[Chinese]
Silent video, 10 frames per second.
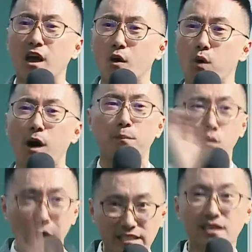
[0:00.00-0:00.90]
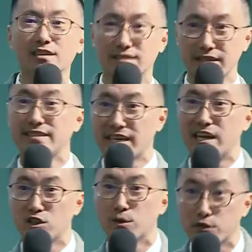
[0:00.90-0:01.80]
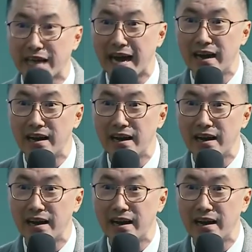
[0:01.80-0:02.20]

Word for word: 我不会去理这些人，对不对啊？